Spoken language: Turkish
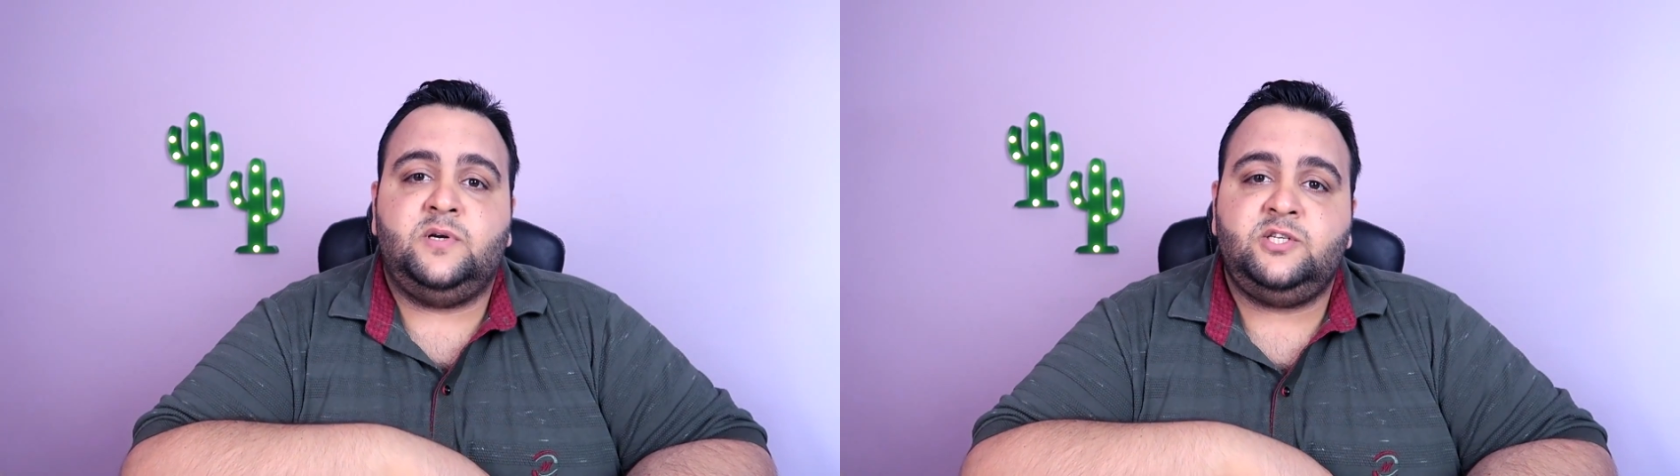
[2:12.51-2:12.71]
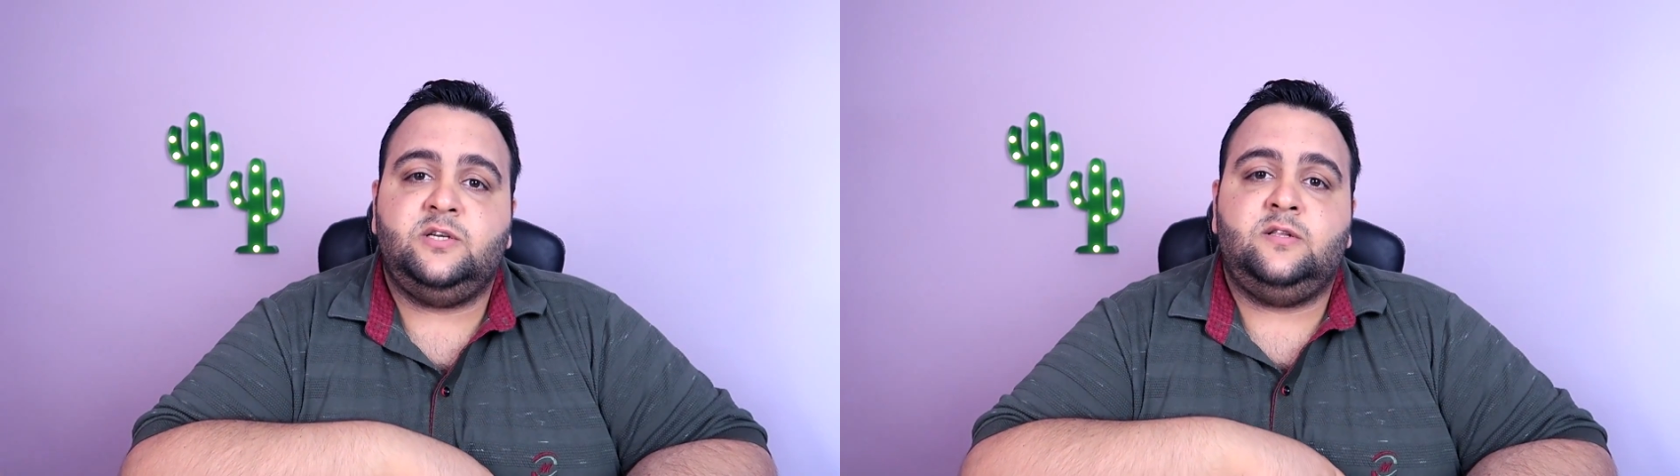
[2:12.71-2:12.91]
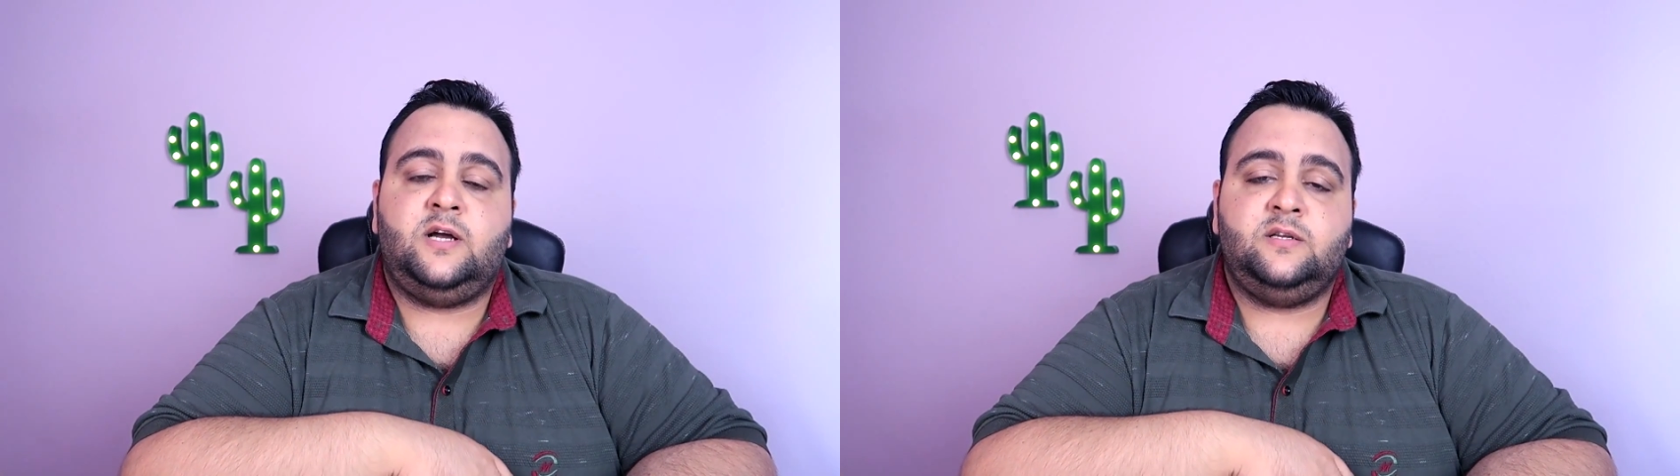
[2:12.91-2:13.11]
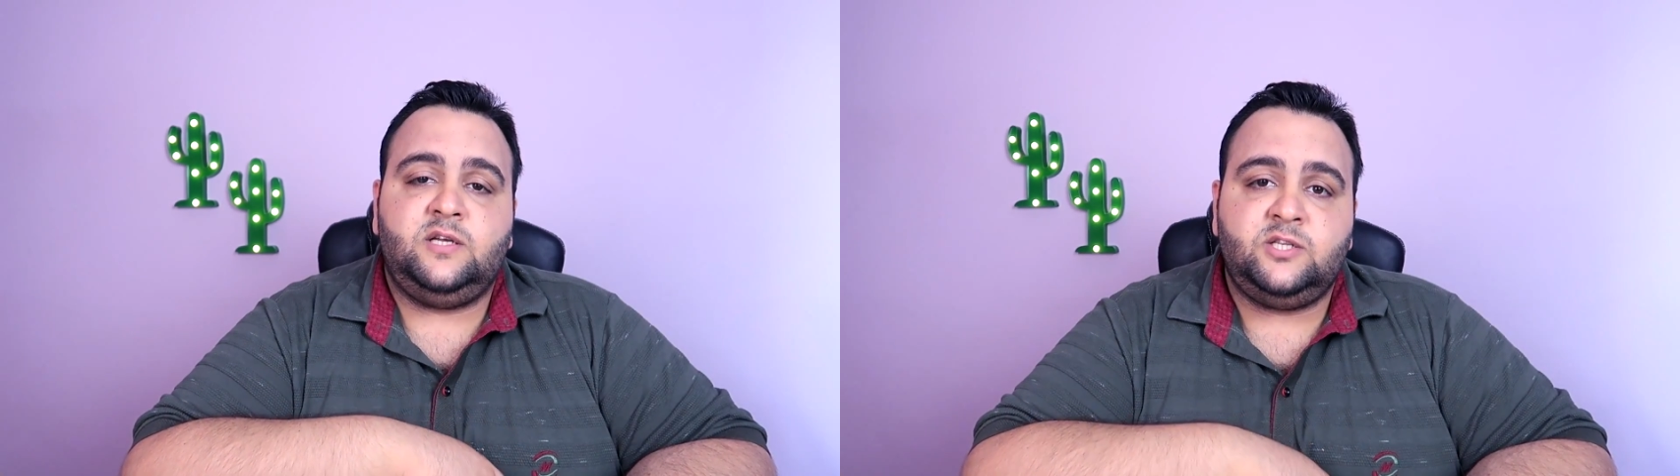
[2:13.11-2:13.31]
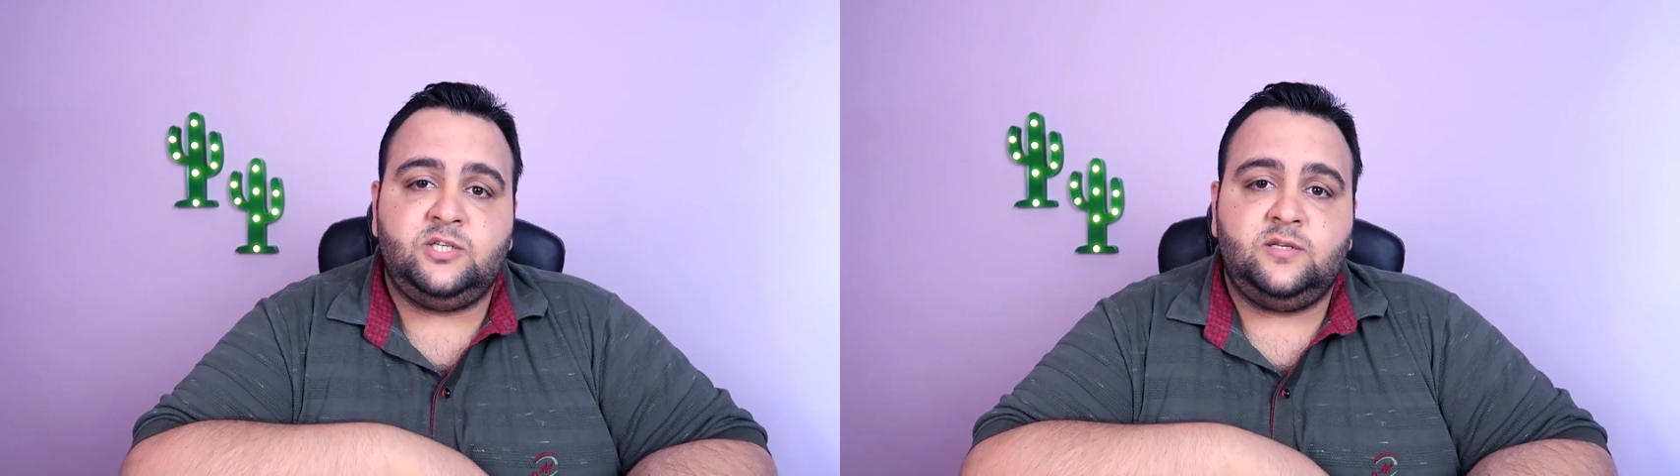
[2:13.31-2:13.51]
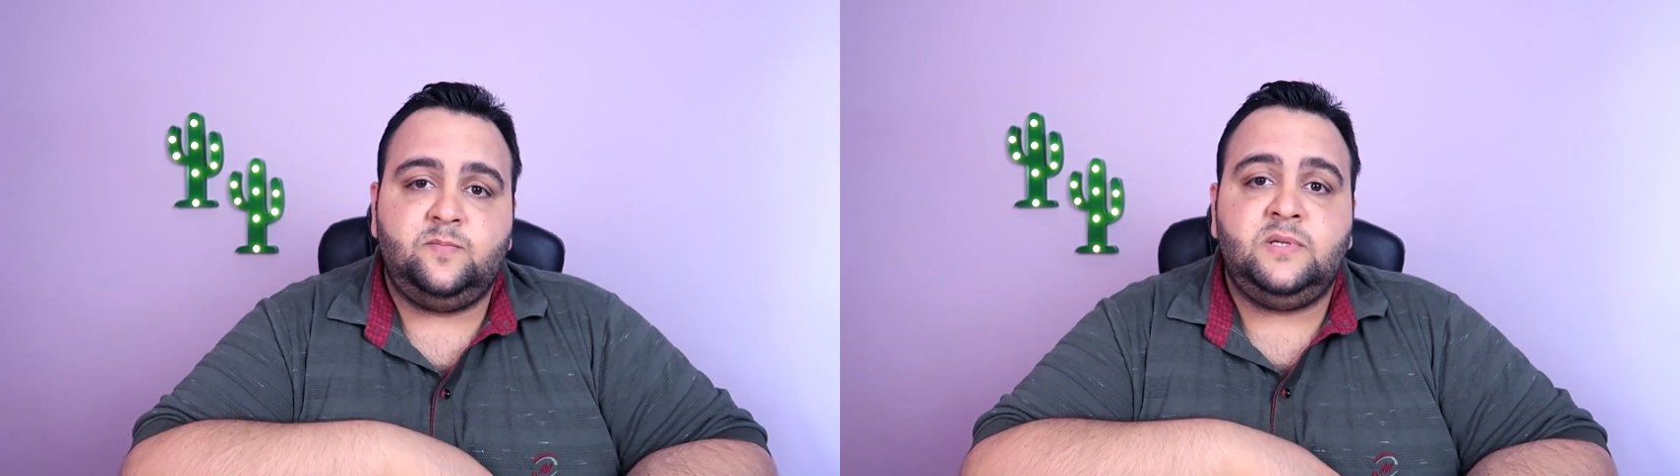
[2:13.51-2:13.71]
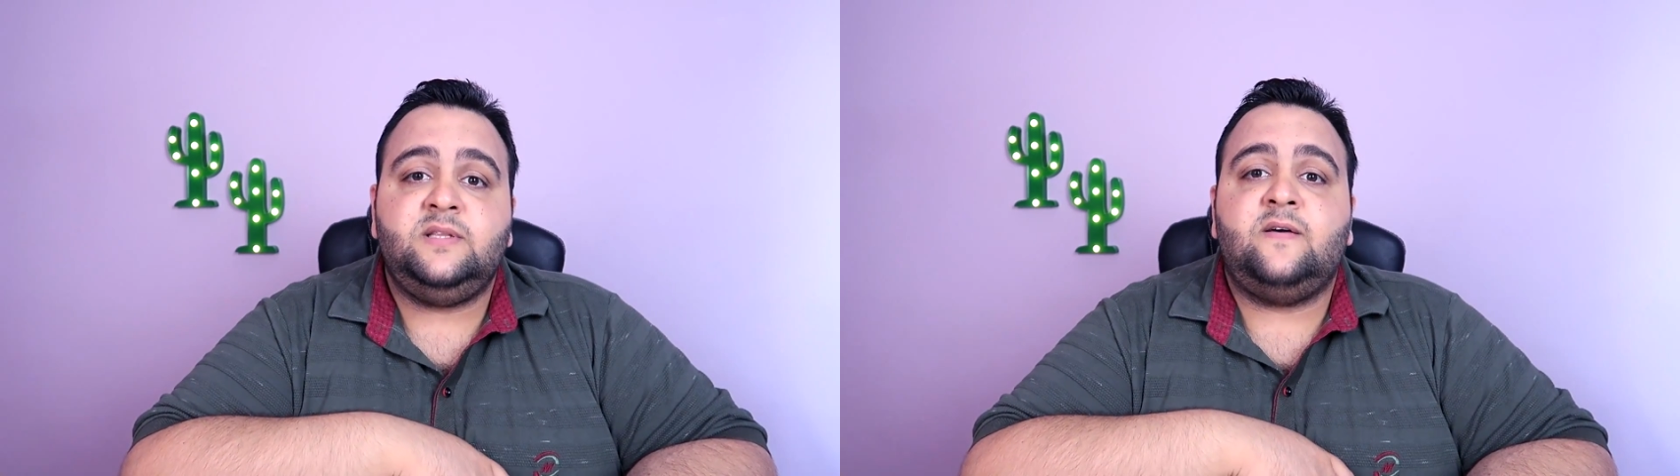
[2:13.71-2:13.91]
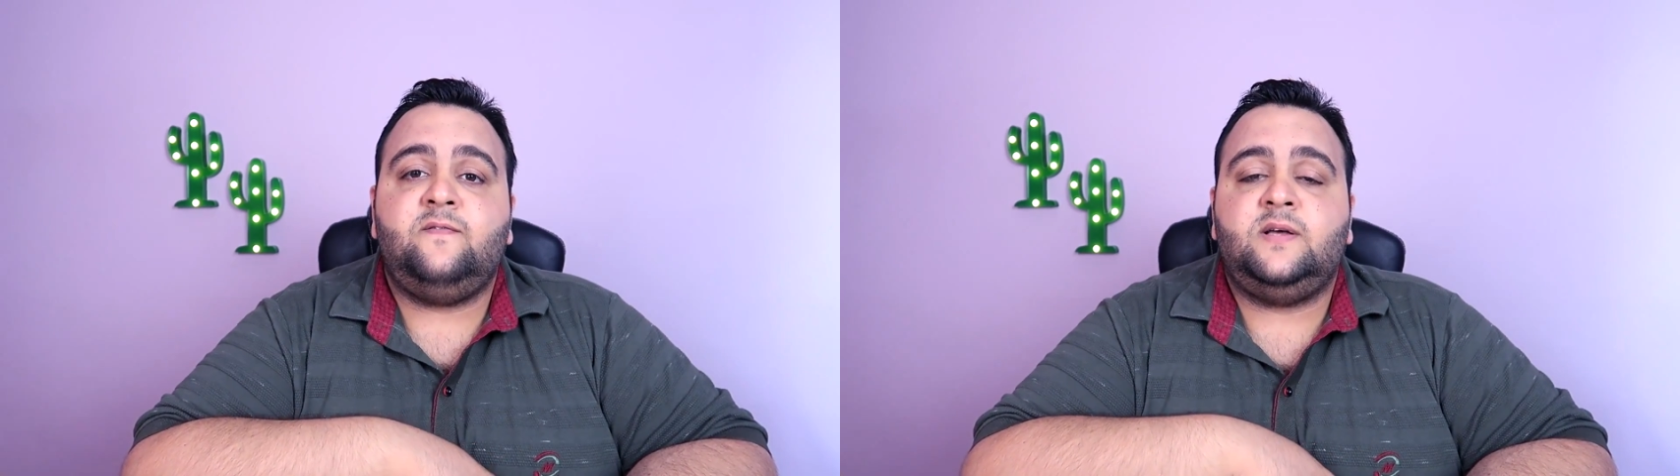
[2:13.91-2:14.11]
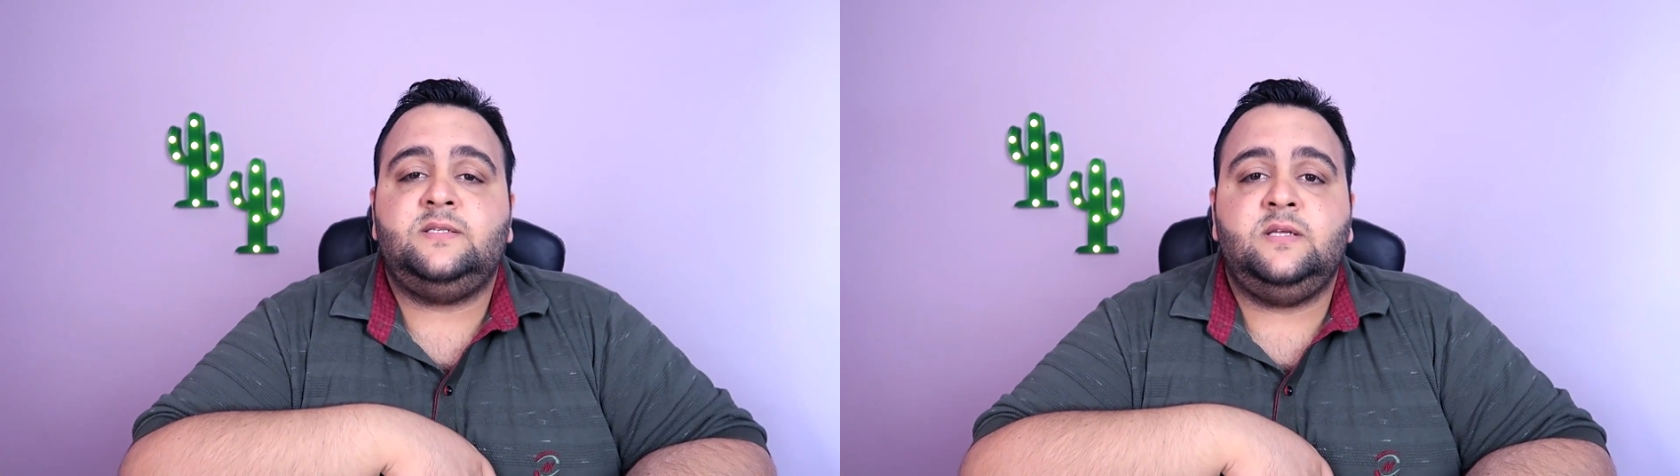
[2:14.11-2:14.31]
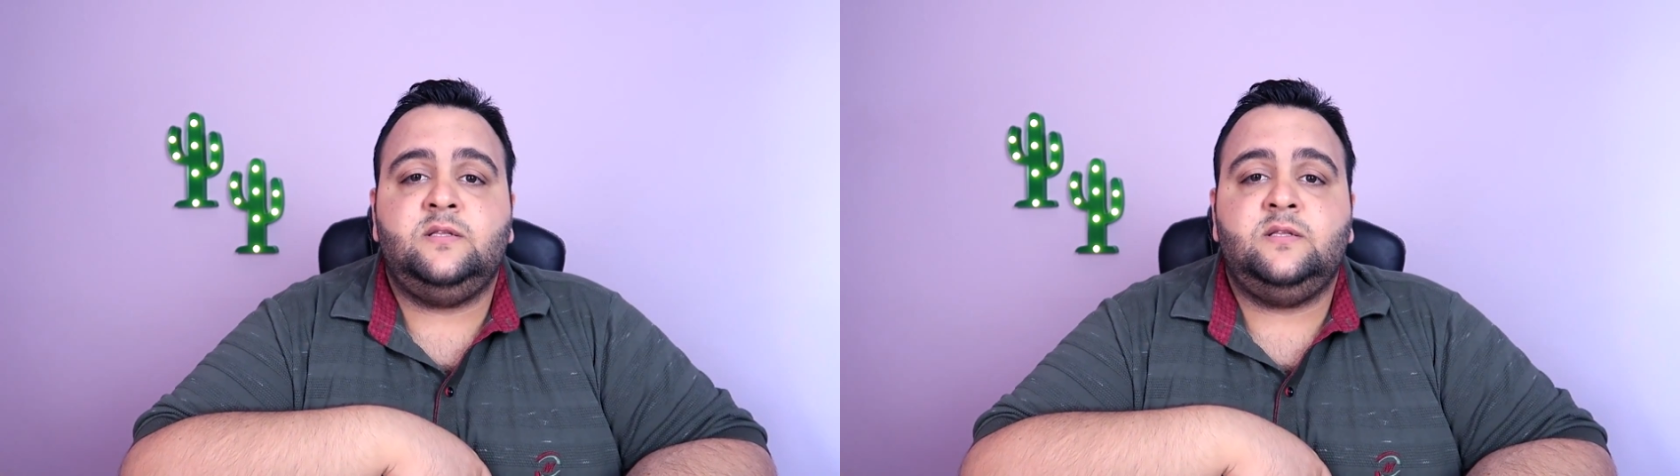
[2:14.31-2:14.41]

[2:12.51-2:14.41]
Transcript: başarılar için birden fazla